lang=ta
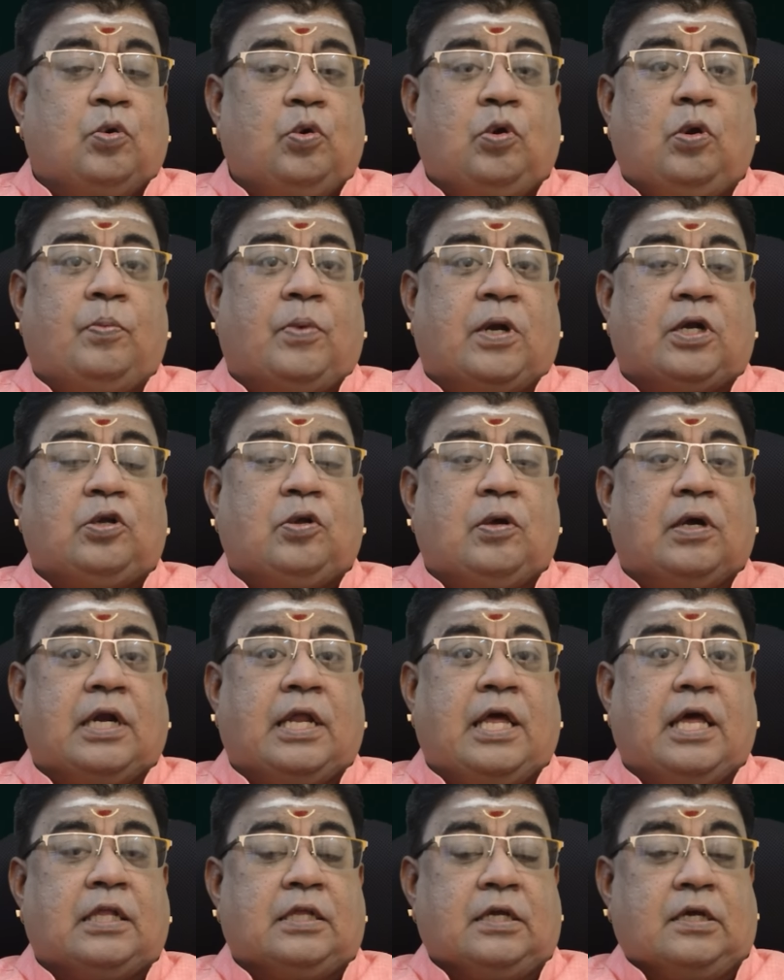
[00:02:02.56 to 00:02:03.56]
குரு மட்டும்
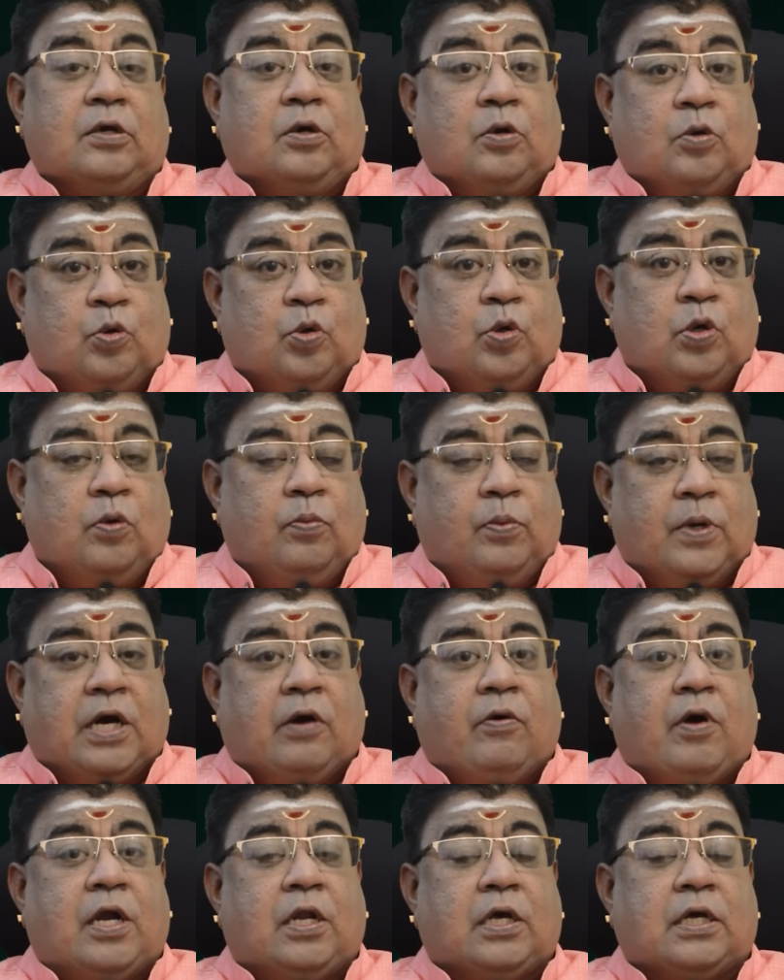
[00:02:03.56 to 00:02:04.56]
கிடையாது குரு
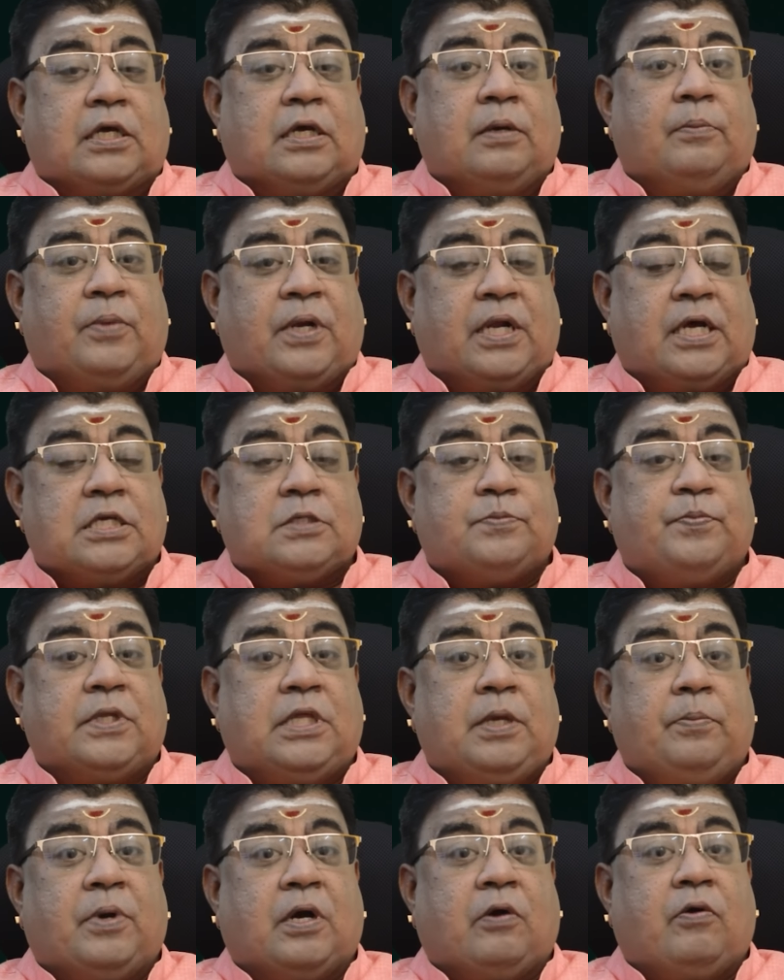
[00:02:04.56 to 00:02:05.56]
பகவானுக்கு
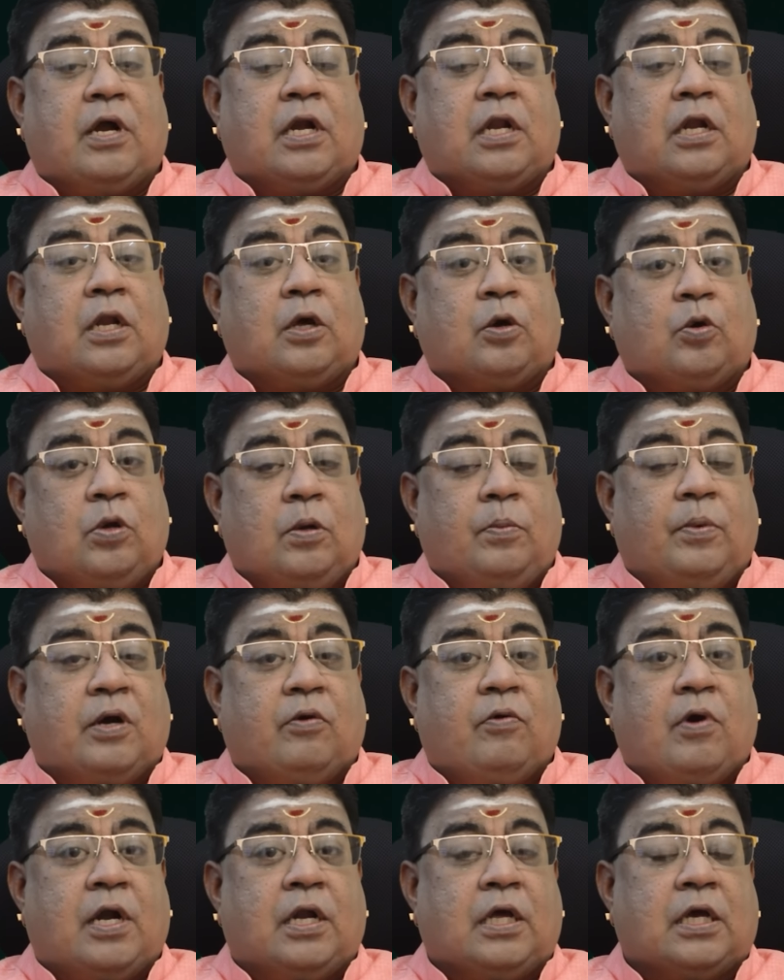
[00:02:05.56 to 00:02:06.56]
பிரகஸ்பதி பகவானான குரு
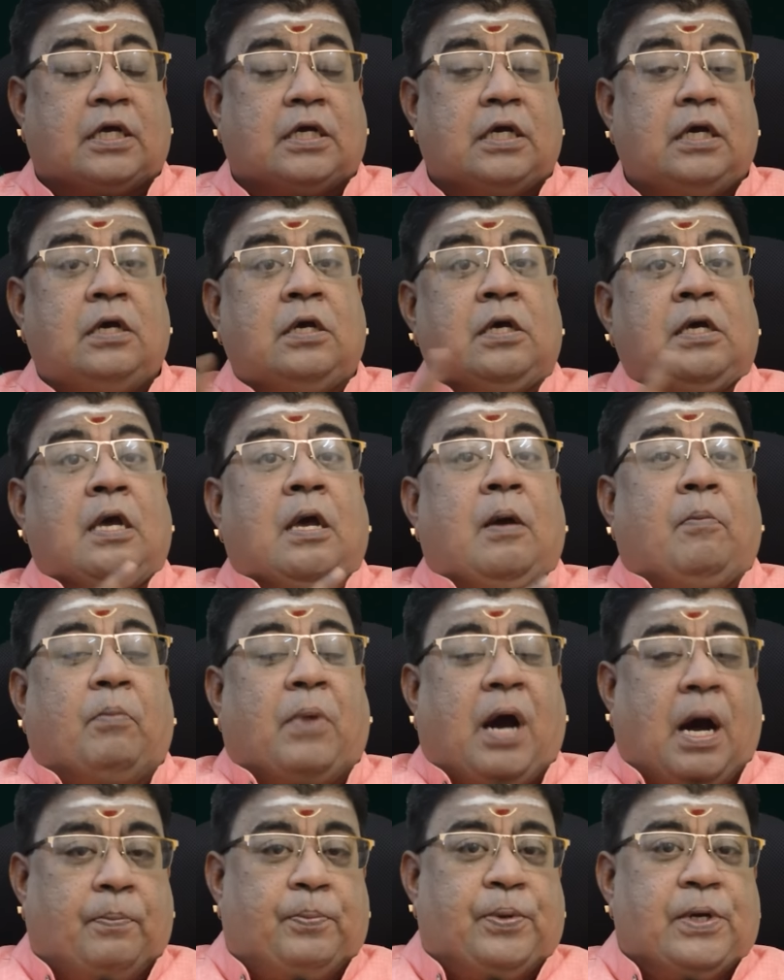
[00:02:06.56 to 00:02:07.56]
பகவானுக்கு
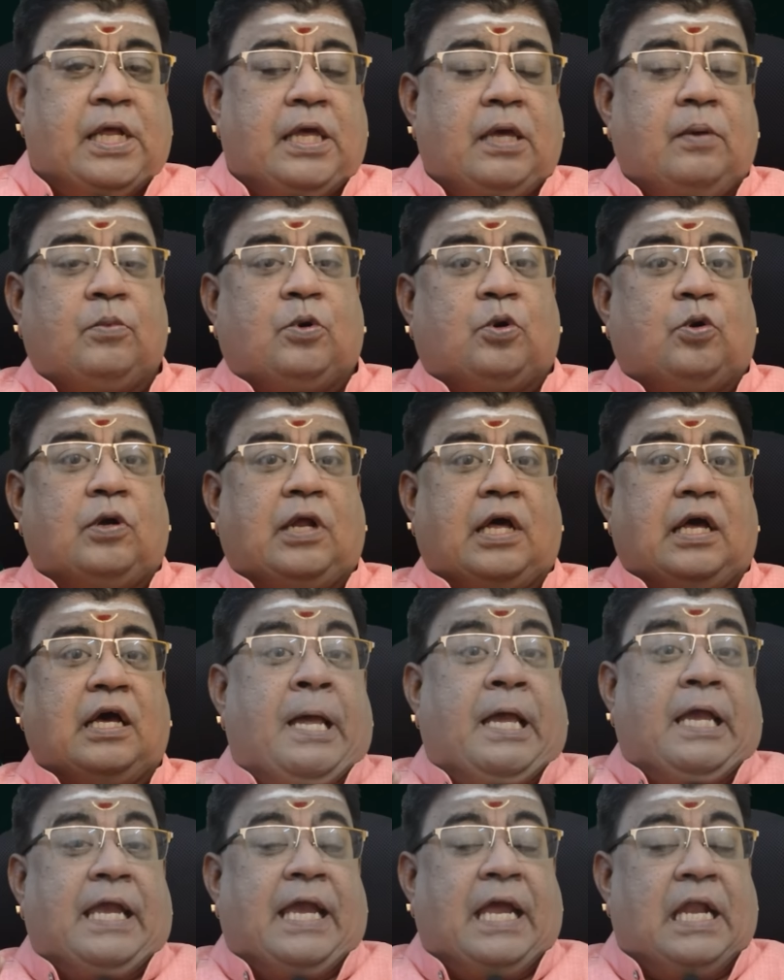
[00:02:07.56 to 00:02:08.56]
மாப்பிள்ளையும் கூட
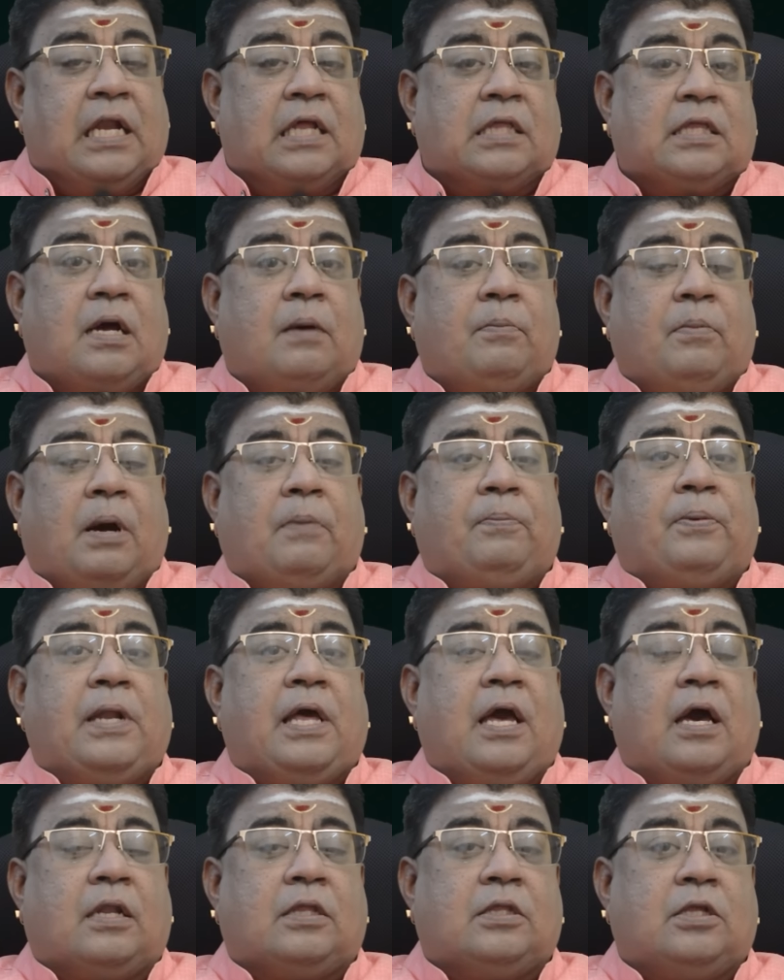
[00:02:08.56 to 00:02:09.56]
என்னதான்
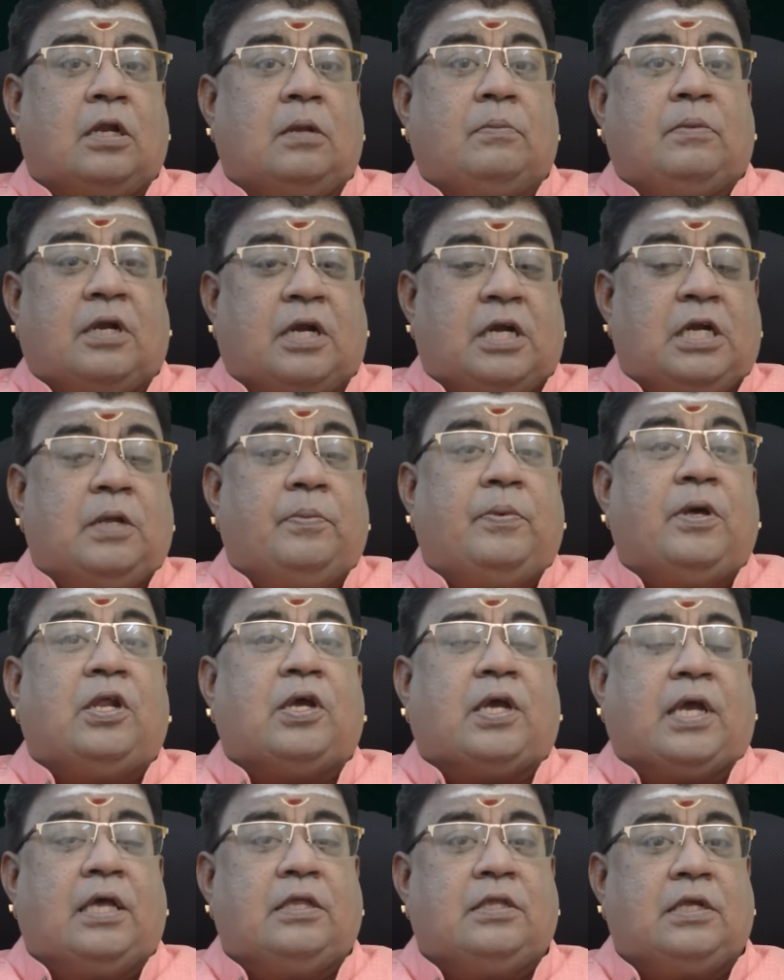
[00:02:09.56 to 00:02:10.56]
மாப்பிள்ளையாக இருந்தாலும் ரெண்டு
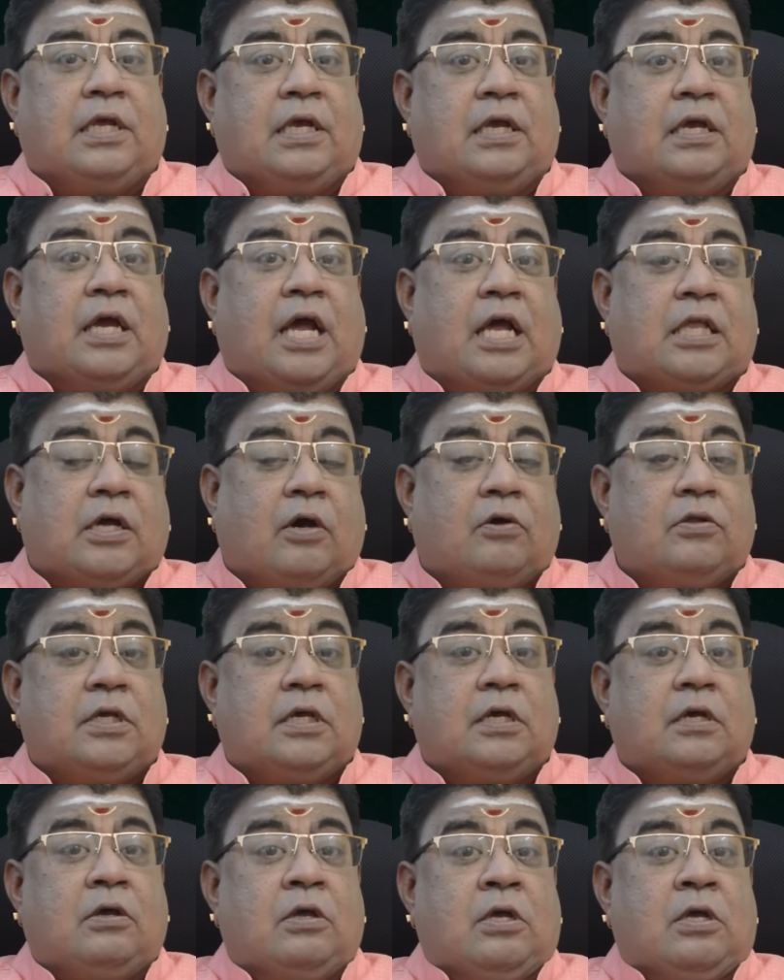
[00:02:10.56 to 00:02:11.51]
பேருக்கு எதிரி அதாவது